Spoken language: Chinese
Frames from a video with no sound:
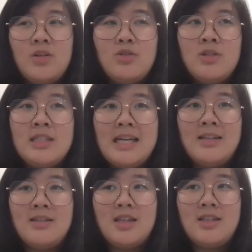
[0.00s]
就是这
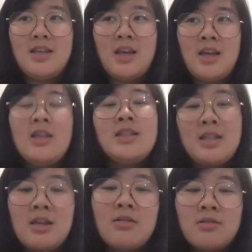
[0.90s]
样子一些意
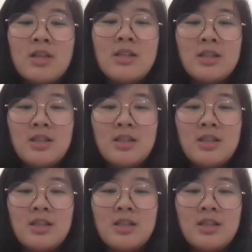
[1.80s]
见，这样子